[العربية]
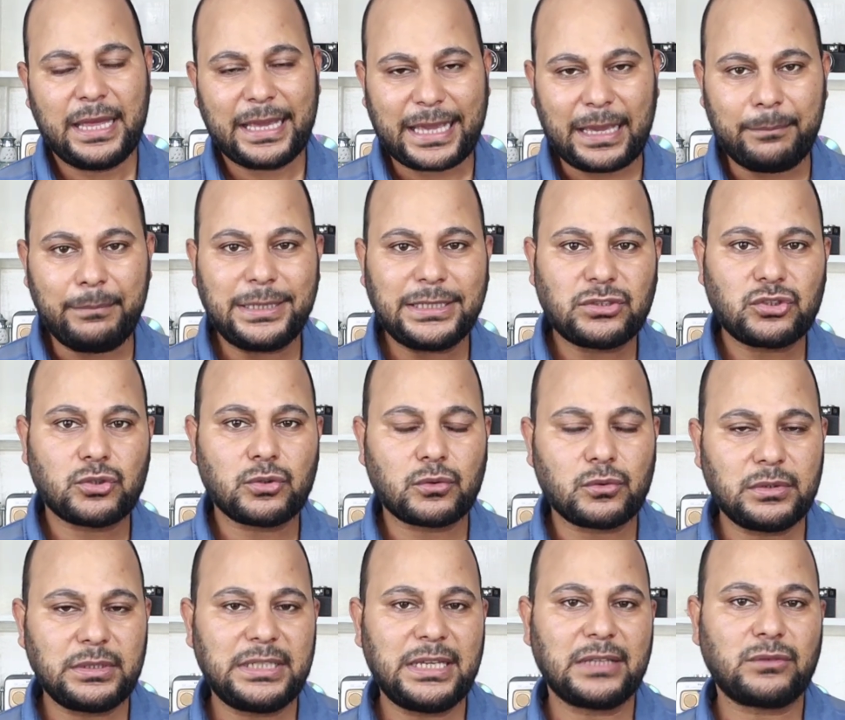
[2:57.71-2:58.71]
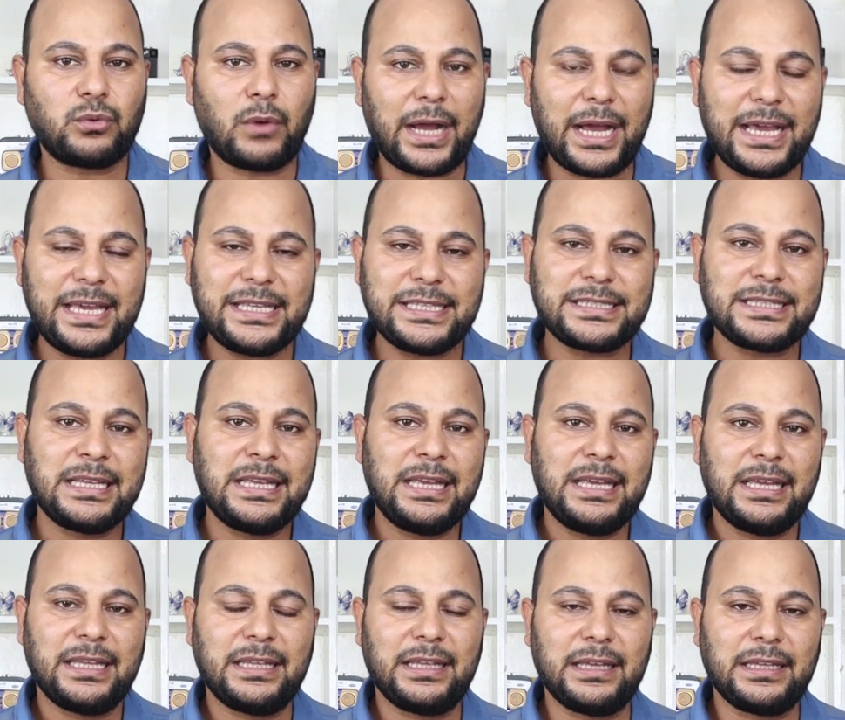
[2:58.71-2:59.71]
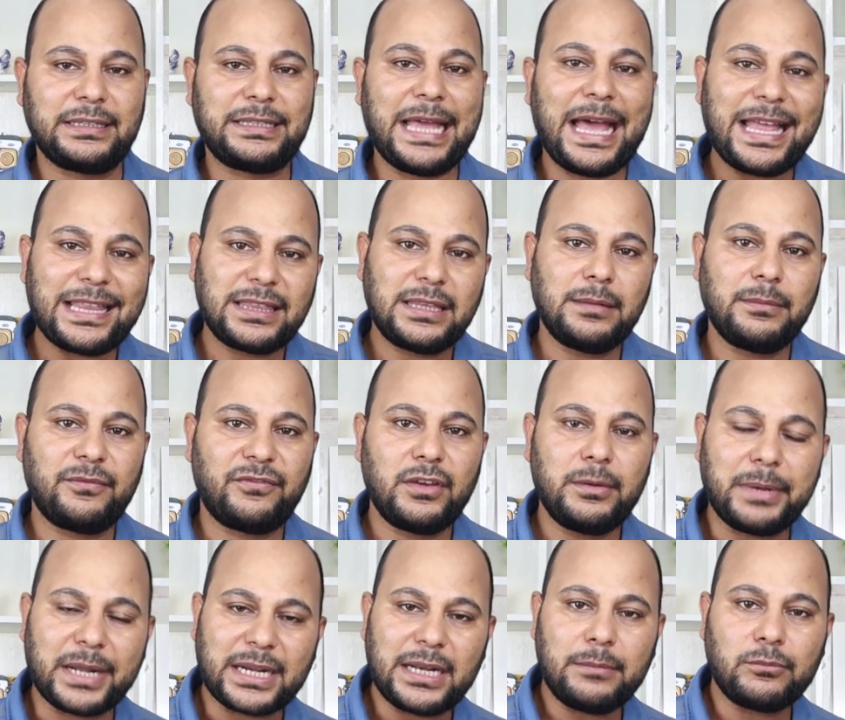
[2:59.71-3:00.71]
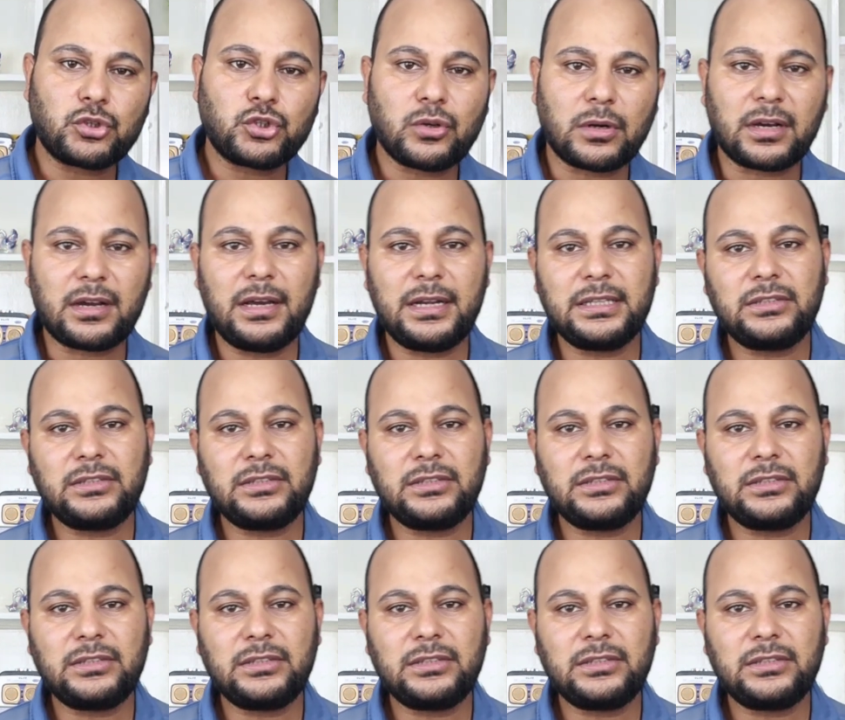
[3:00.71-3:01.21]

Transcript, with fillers: كملت الشروط ديت وعايز تقدم في برنامج شركاء